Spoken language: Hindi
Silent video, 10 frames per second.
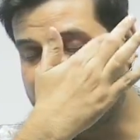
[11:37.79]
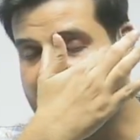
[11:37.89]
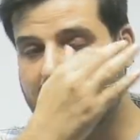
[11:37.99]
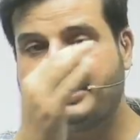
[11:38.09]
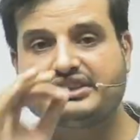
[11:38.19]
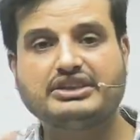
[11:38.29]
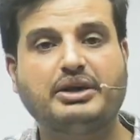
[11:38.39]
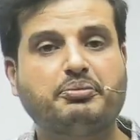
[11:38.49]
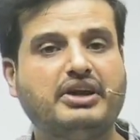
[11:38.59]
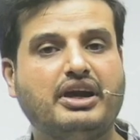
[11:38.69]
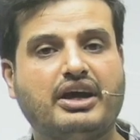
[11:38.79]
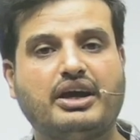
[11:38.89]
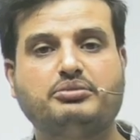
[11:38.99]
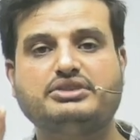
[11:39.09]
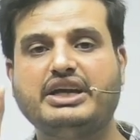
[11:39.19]
इससे अपन आराम
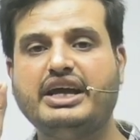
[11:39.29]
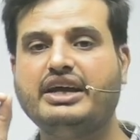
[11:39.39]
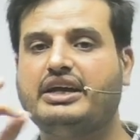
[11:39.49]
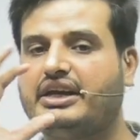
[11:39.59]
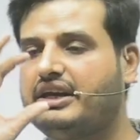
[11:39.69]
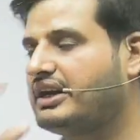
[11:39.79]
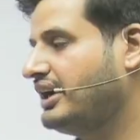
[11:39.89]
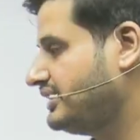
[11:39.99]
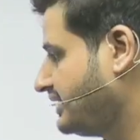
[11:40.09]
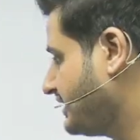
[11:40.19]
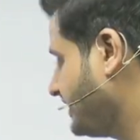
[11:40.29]
से निकाल सकते